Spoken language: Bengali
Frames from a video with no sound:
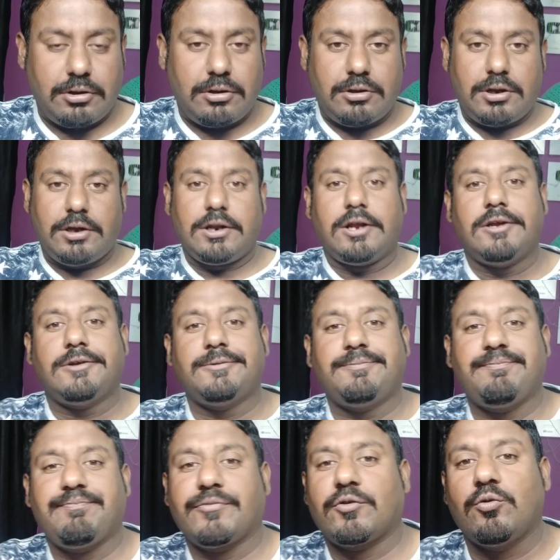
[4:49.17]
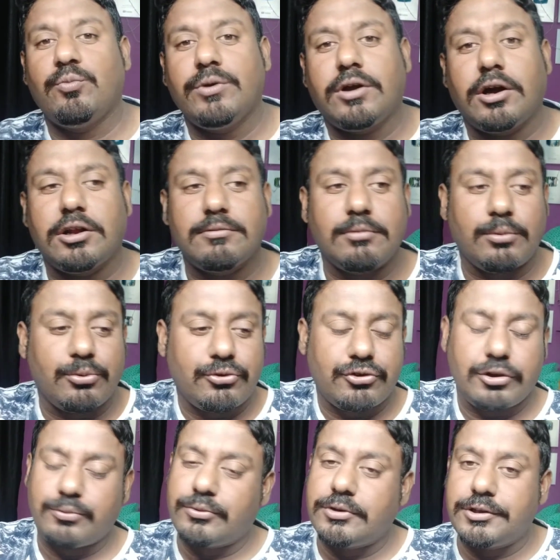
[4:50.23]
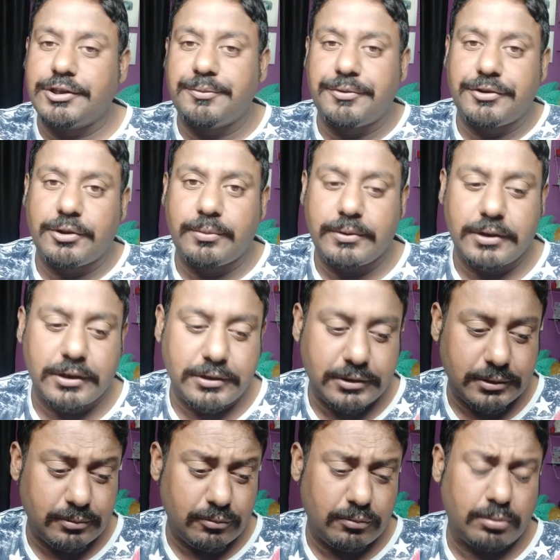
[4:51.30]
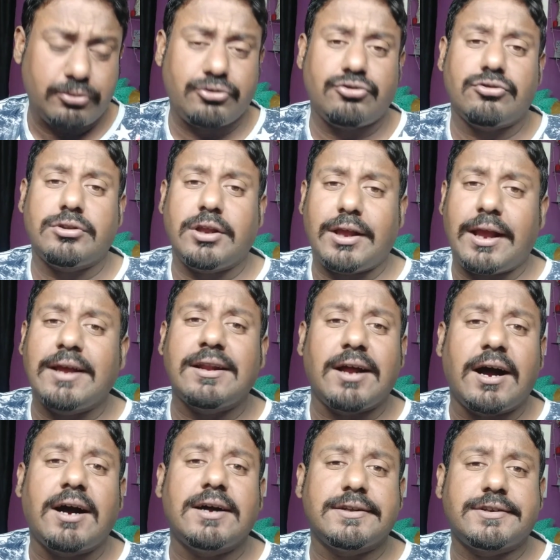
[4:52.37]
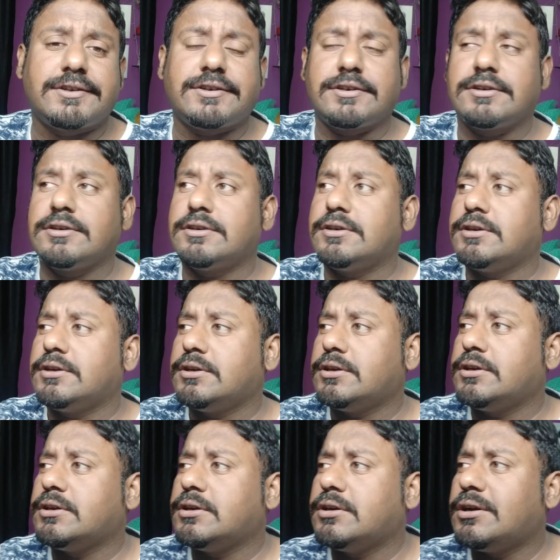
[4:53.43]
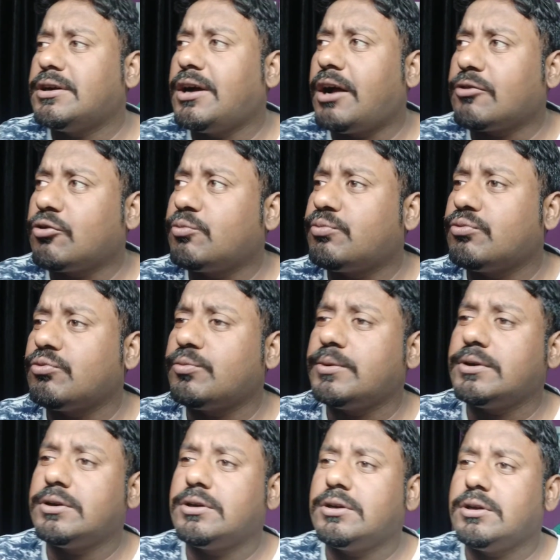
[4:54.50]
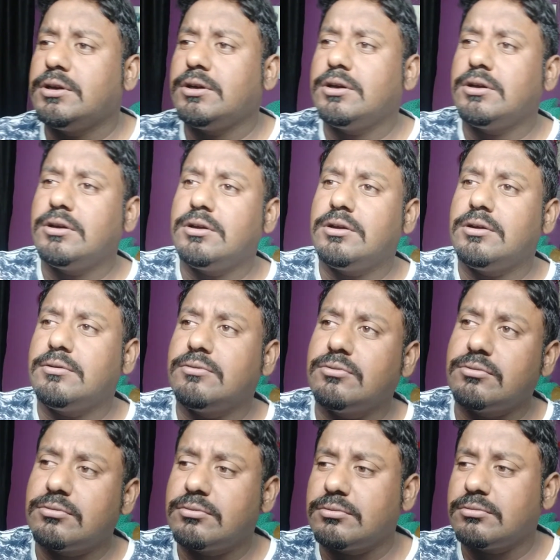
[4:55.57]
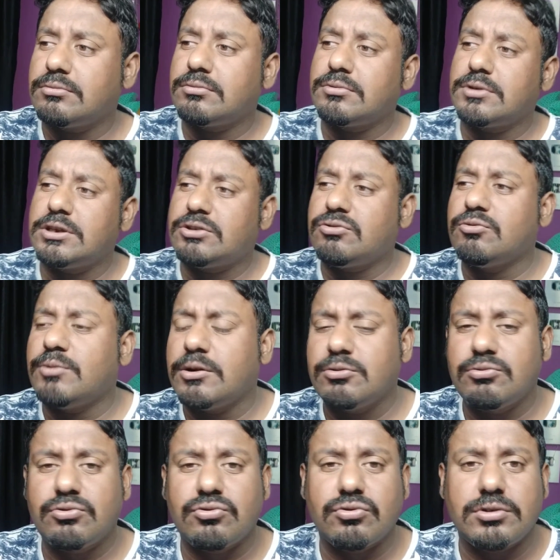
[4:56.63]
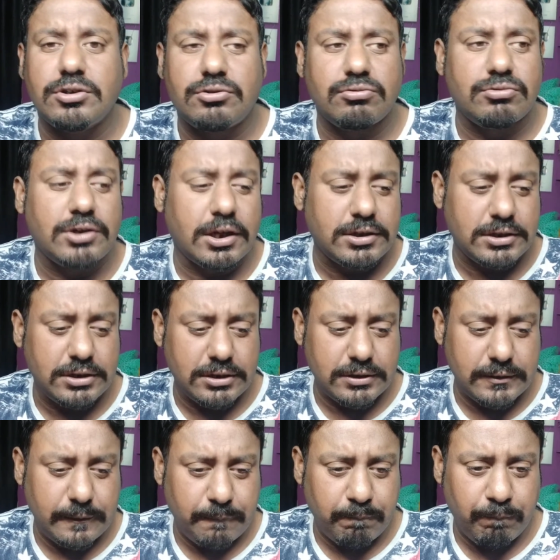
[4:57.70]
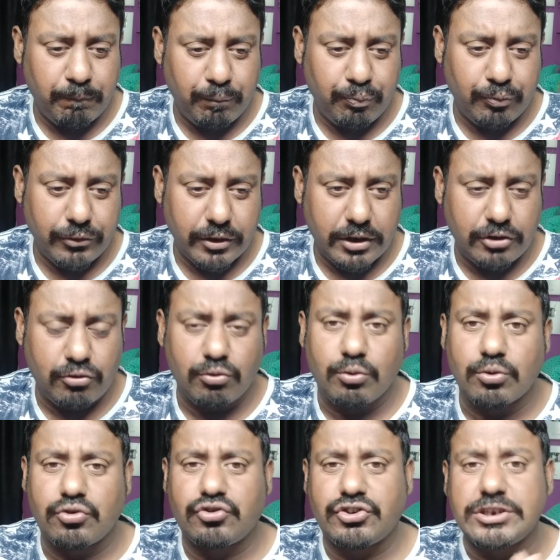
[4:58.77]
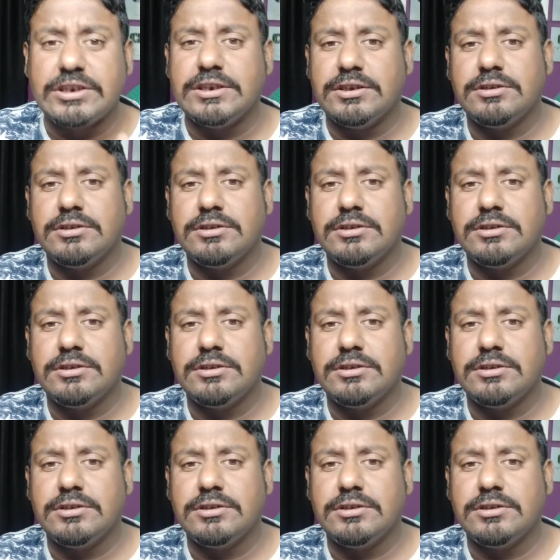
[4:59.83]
তাই না খুবই খারাপ অবস্থার মধ্যে দিয়ে পৃথিবী যাচ্ছে এবং ভবিষ্যতে এর আজ আরও পড়বে এবং কিছু মানুষ কিছু জাতি কিছু গোষ্ঠী